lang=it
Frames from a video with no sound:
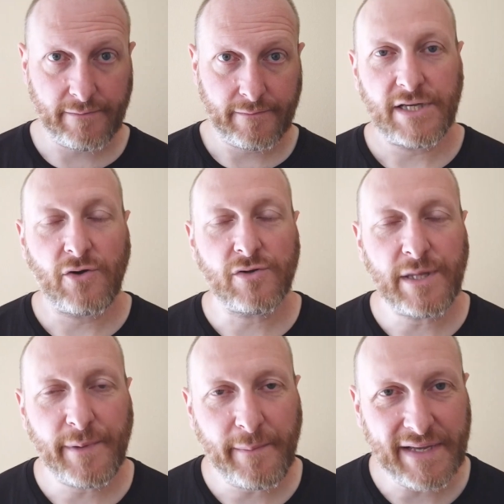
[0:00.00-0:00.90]

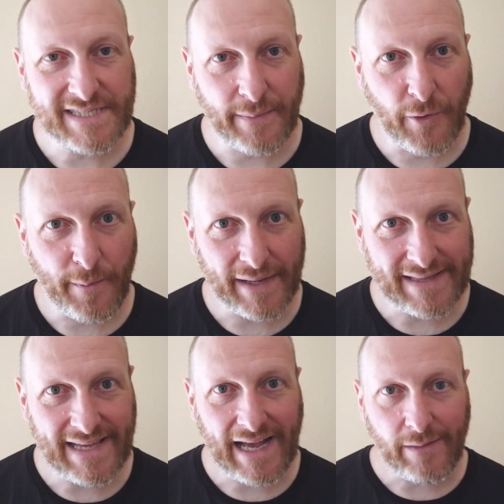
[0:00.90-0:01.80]
Seconda premessa e poi
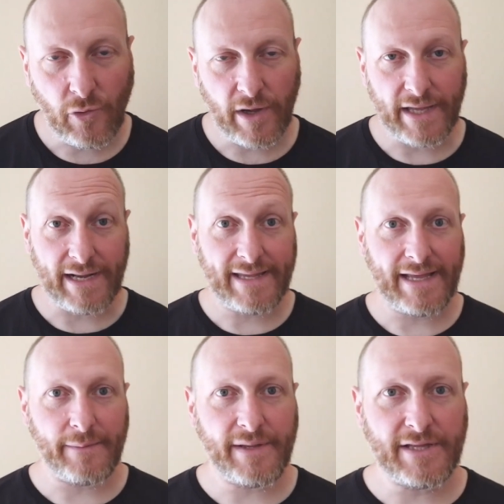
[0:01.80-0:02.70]
partiamo, era
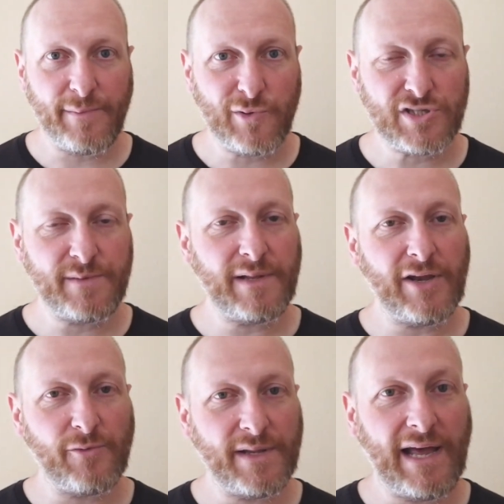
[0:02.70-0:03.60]
chiaramente
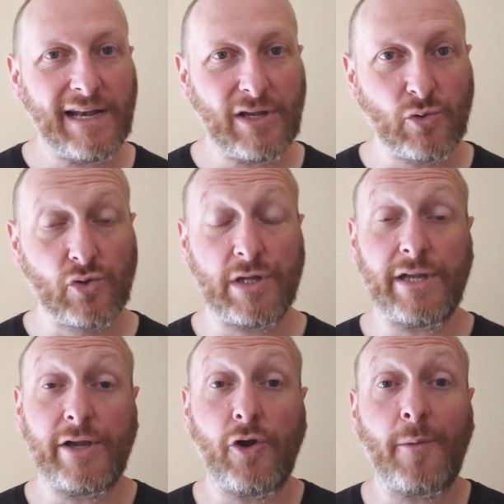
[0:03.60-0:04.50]
impossibile nominarli tutti,
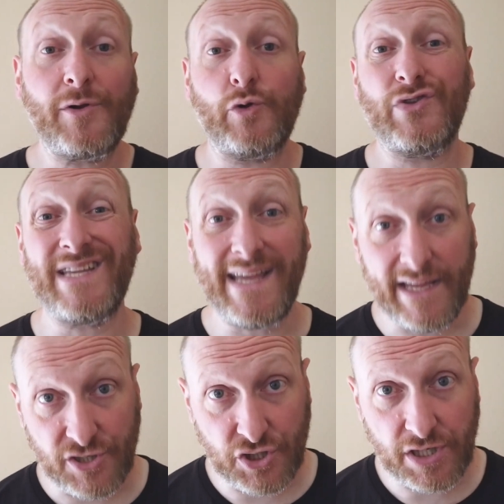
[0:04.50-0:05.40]
ne nomino
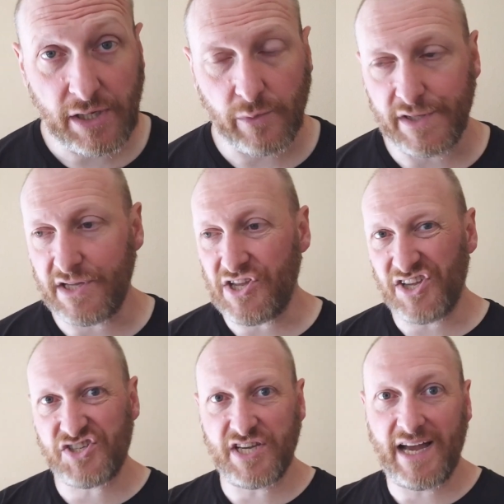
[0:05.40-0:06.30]
10, quindi
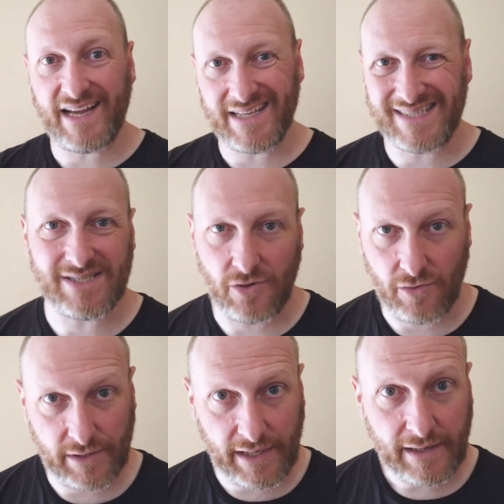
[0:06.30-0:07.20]
10 anche
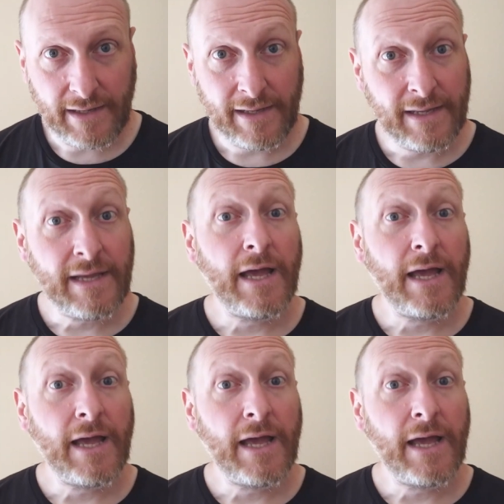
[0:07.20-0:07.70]
zone